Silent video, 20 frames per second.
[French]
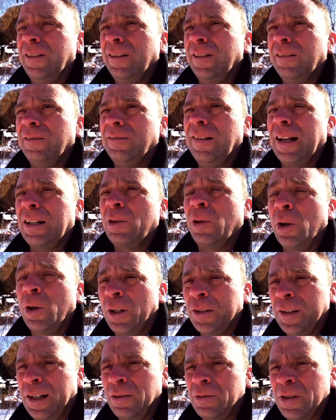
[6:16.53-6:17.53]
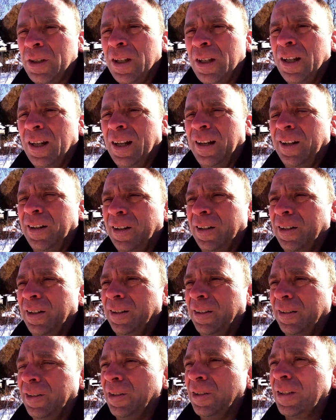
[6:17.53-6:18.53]
concordance
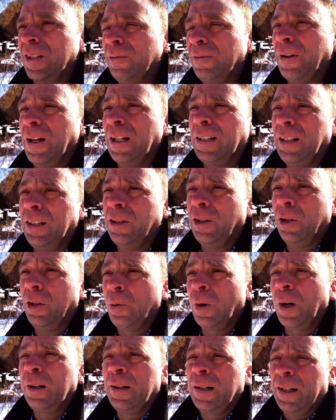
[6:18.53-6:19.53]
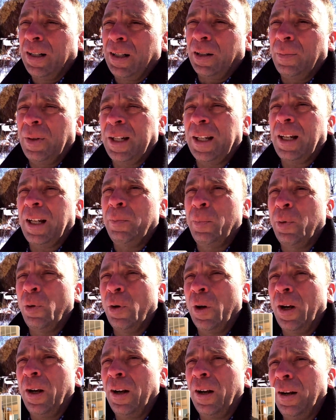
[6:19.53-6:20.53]
de ces fêtes et de lois comment qu'elle peut
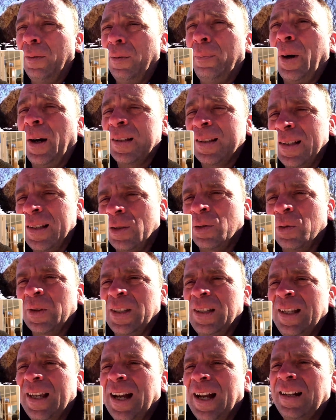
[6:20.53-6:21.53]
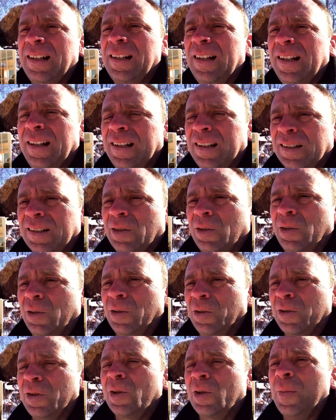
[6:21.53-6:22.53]
euh, passer son signal,
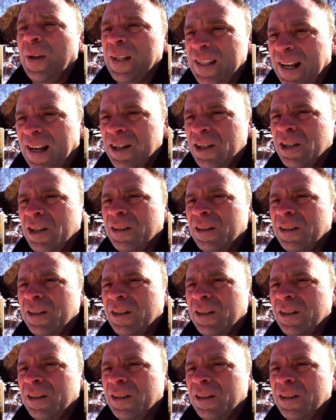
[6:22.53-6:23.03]
son, message.